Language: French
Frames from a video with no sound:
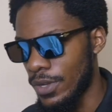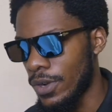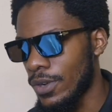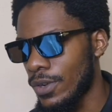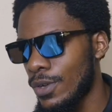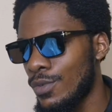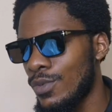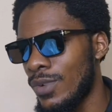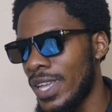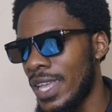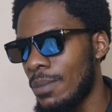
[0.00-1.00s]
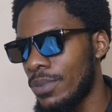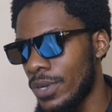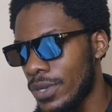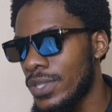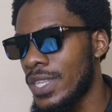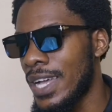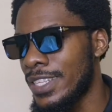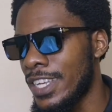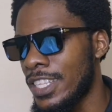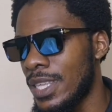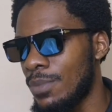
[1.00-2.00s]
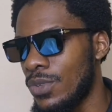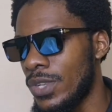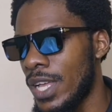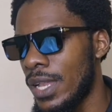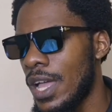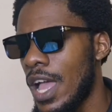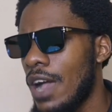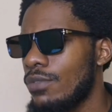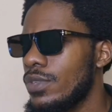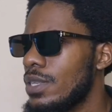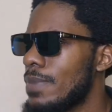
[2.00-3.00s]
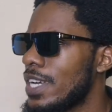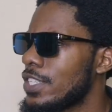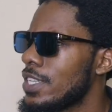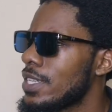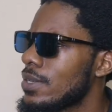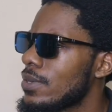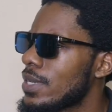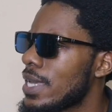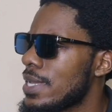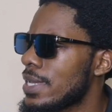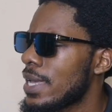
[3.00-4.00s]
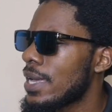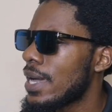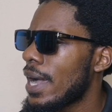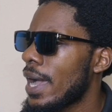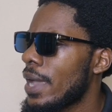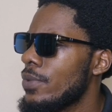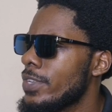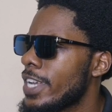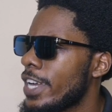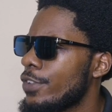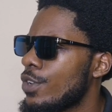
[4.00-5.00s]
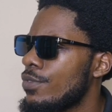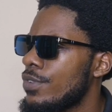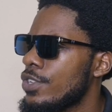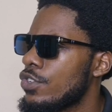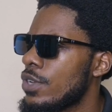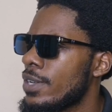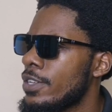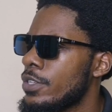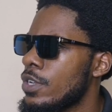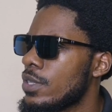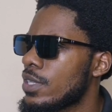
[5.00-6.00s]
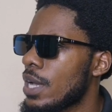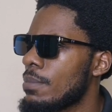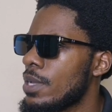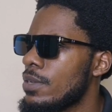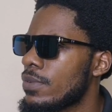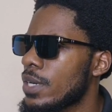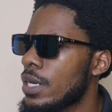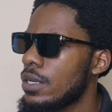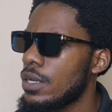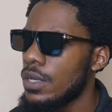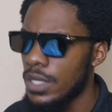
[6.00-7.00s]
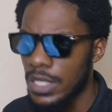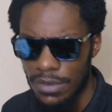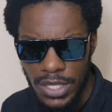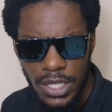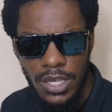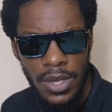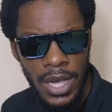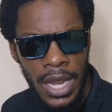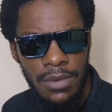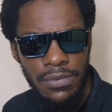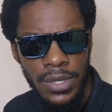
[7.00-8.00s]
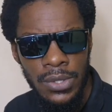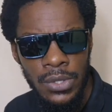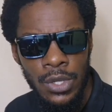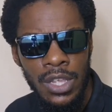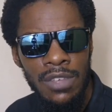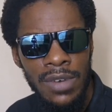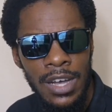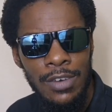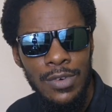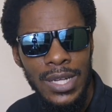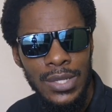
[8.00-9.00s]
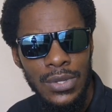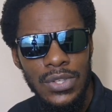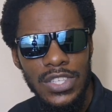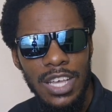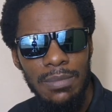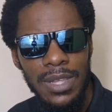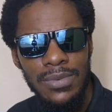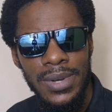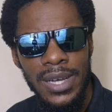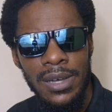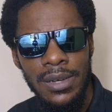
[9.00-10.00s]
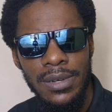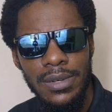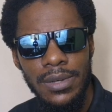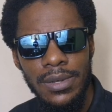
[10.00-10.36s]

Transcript: Donc, vous voyez un peu que c'est assez exceptionnel. Vous imaginez que quelqu'un a une cagnotte virtuelle de 200 000 francs. Ça veut dire qu'à la fin du jeu, il va avoir 200 000 francs